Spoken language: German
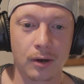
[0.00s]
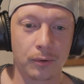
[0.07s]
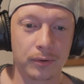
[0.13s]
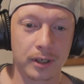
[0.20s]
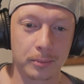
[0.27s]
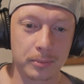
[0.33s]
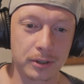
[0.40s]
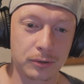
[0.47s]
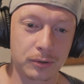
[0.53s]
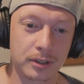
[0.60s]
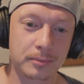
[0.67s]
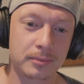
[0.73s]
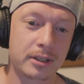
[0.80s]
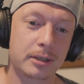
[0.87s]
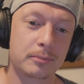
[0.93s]
Und da mich zu
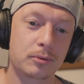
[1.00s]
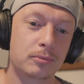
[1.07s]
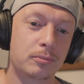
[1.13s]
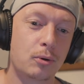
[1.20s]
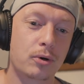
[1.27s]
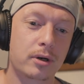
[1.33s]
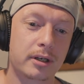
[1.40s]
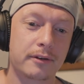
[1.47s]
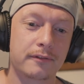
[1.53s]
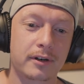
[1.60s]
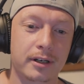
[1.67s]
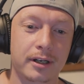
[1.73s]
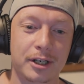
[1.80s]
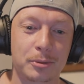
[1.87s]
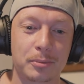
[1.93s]
dem Zeitpunkt Pokern
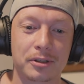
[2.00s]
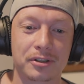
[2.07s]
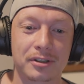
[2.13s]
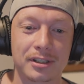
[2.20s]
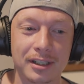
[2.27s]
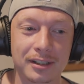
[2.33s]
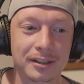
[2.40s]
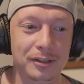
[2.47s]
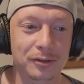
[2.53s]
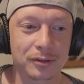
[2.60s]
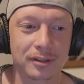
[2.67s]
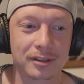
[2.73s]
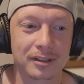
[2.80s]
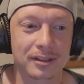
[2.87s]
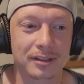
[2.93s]
einfach gar nicht mehr interessiert hat,
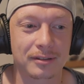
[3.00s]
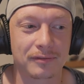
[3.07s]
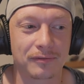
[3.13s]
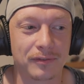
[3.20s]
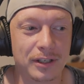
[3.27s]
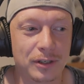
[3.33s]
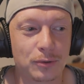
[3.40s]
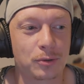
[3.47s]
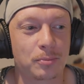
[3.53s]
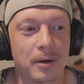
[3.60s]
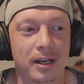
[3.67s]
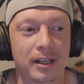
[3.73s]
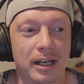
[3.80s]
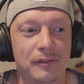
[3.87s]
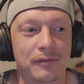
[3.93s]
sondern das Videos
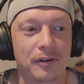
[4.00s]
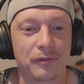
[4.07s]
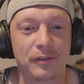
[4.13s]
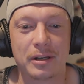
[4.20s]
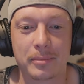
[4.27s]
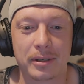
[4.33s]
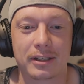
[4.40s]
machen einfach viel